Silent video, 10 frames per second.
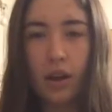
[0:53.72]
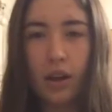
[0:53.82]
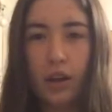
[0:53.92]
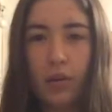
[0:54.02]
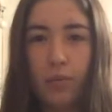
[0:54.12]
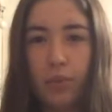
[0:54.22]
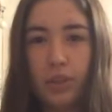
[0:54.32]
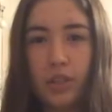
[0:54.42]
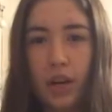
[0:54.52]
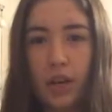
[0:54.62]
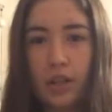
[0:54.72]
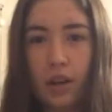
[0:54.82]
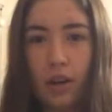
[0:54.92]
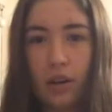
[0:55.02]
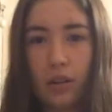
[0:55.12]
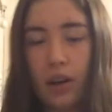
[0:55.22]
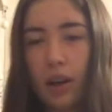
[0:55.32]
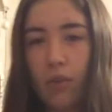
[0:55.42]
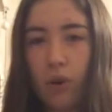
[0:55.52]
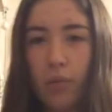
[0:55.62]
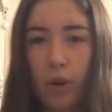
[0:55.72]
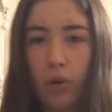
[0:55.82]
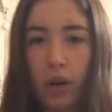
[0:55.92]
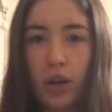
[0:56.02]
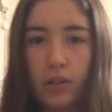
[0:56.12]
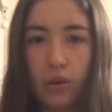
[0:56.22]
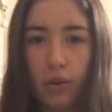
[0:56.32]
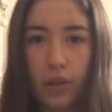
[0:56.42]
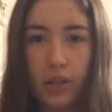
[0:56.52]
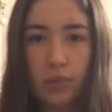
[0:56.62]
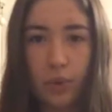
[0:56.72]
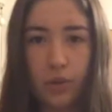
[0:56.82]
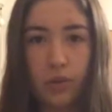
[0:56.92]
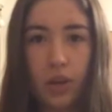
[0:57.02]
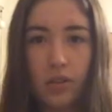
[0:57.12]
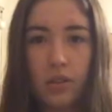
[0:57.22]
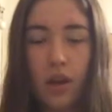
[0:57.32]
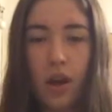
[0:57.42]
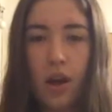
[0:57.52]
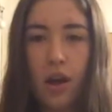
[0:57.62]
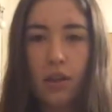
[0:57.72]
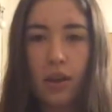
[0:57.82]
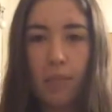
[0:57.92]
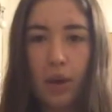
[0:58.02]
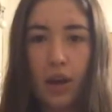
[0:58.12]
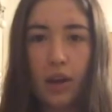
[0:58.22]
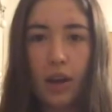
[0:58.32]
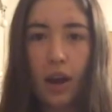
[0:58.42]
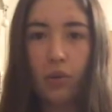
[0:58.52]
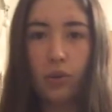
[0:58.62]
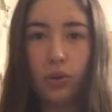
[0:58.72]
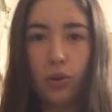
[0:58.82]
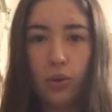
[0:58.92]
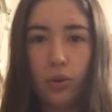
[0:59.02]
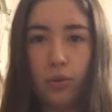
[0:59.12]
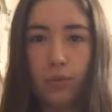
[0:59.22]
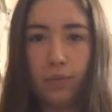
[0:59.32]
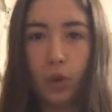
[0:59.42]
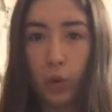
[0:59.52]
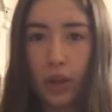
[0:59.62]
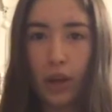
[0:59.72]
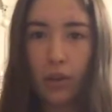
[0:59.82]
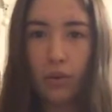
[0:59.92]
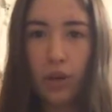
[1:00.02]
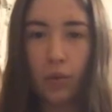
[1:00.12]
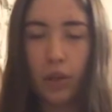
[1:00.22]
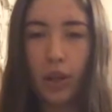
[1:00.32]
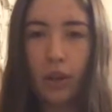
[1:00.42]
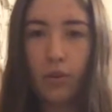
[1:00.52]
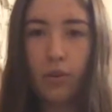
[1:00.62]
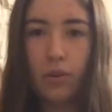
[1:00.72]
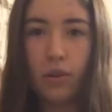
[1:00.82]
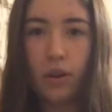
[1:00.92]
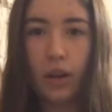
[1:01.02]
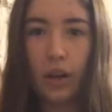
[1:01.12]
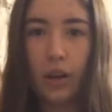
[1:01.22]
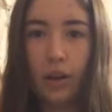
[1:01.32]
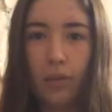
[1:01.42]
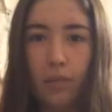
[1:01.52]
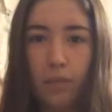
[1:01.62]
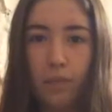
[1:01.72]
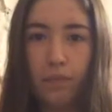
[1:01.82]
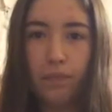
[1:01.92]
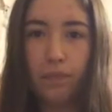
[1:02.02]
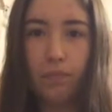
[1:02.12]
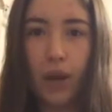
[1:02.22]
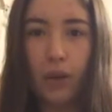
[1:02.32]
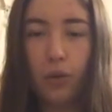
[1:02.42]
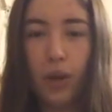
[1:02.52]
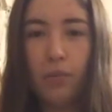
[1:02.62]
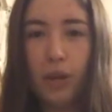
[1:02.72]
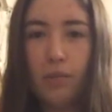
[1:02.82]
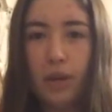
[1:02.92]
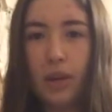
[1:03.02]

y pues llegas a tener una mejor relación con esas personas. También el autocuidado y cuidado eh, me ayuda a mí